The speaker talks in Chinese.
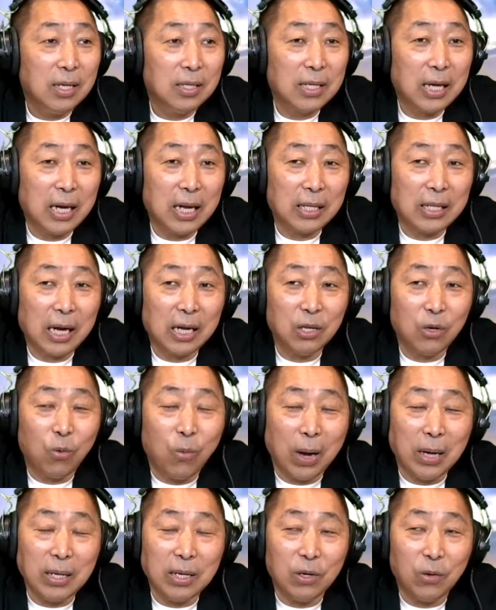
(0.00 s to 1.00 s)
再来，它的
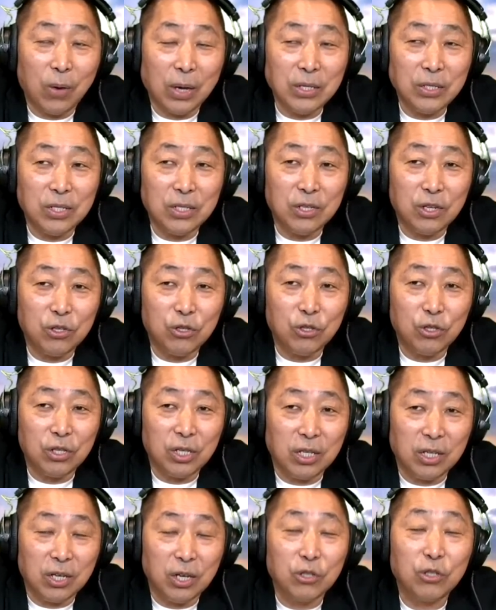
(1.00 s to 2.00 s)
环环境的治
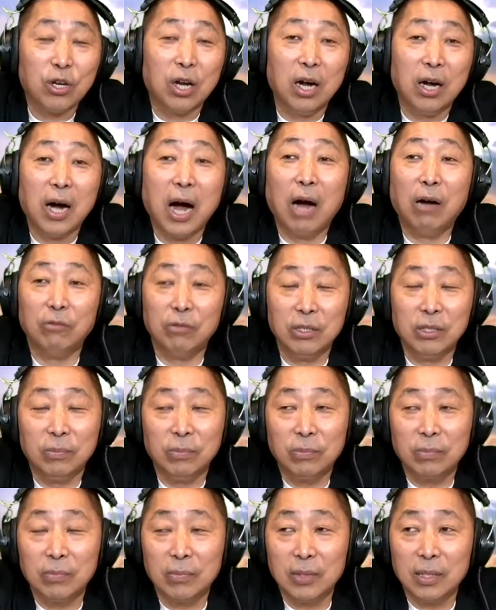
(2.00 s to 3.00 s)
理呢是很好的，
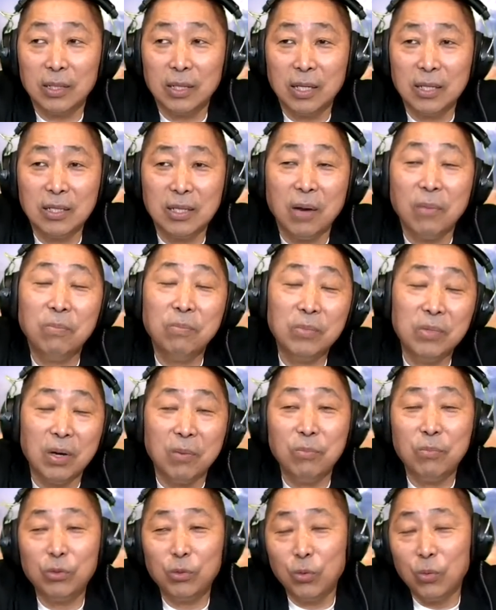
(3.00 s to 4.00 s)
那人
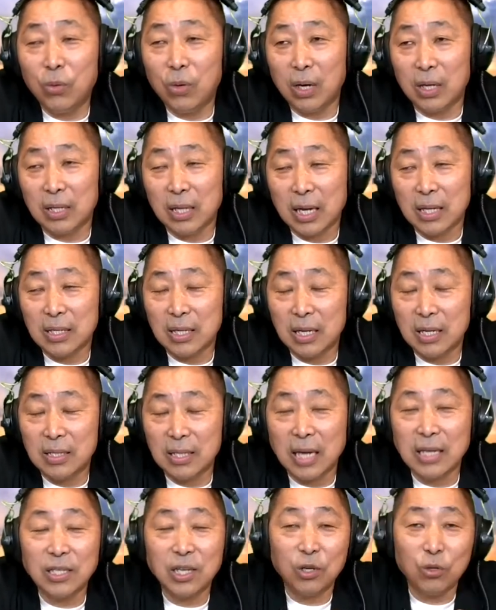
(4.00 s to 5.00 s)
人不多啊，它是
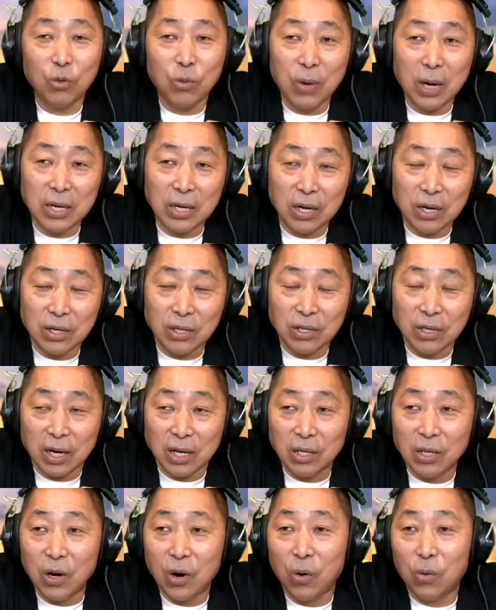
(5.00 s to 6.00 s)
三千多万的
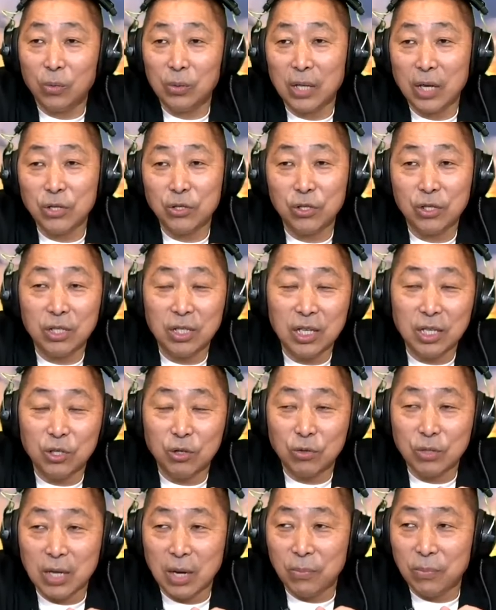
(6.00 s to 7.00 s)
人口，但是地
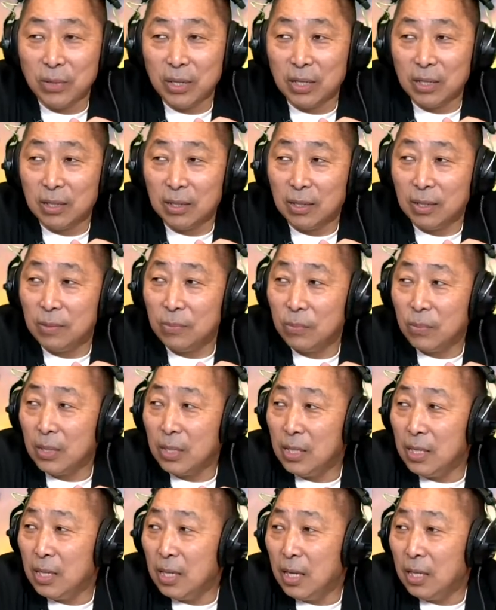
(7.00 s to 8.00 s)
球上面的
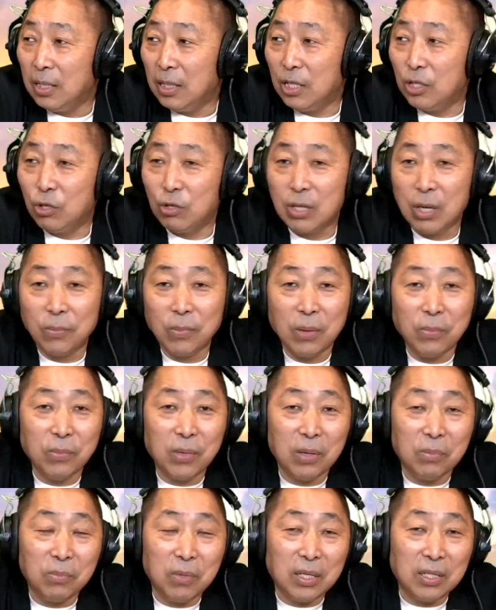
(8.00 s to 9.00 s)
地球上面
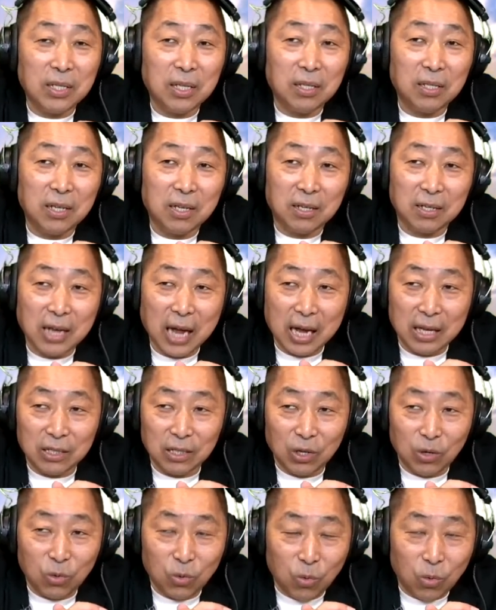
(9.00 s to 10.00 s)
面面积第二大
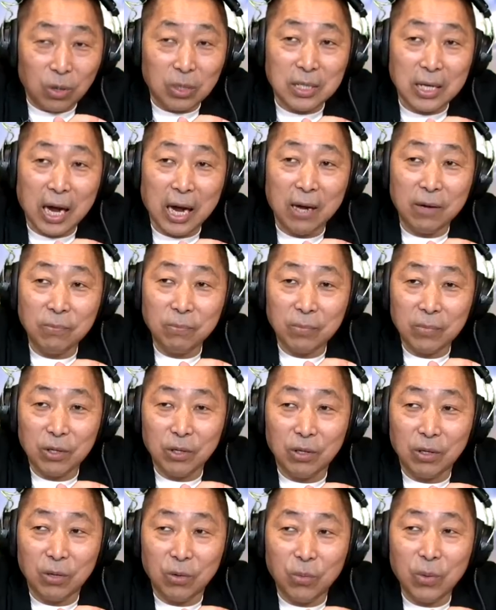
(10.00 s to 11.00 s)
的国家，
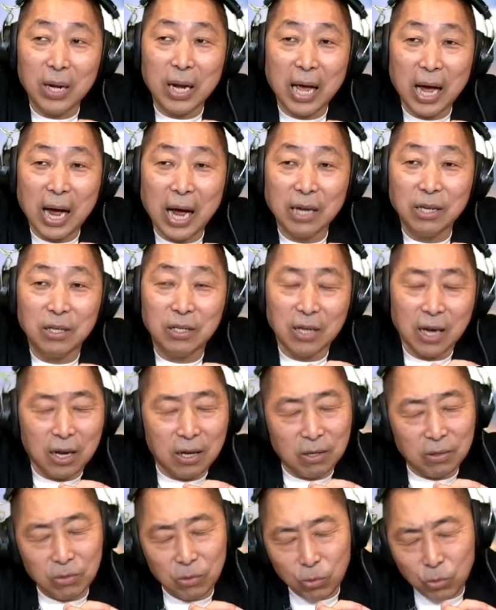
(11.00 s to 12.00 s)
呃，未来还
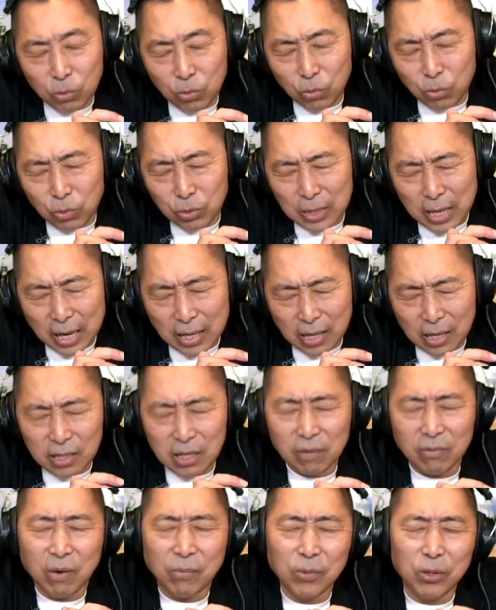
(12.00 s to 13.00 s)
那物产呢
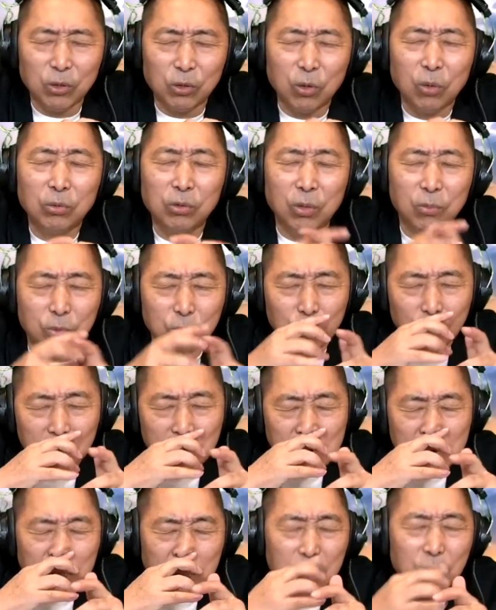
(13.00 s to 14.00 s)
各方面都都不
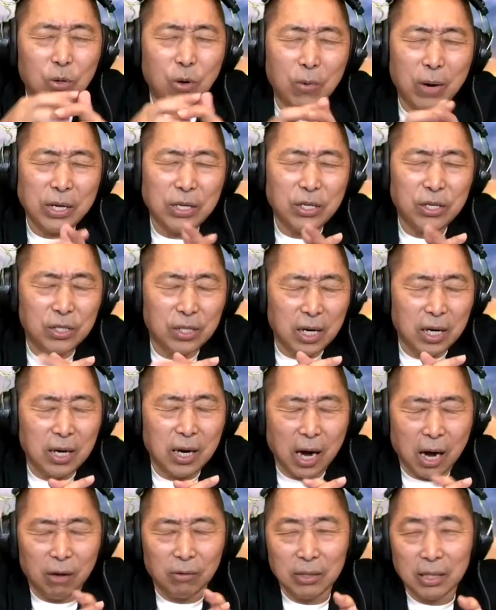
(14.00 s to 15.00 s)
错，生活环境是
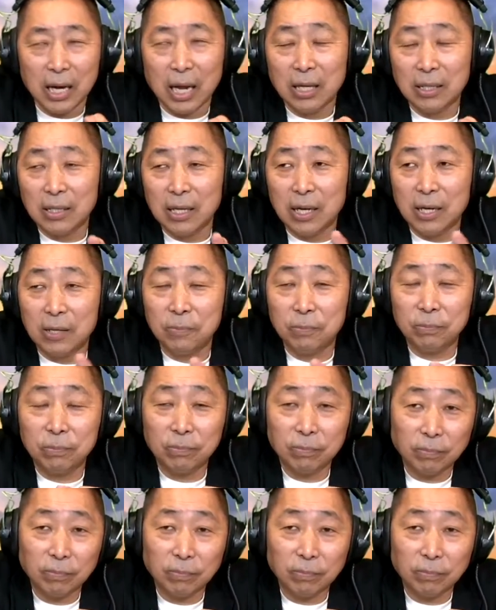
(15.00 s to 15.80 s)
很好的啦。那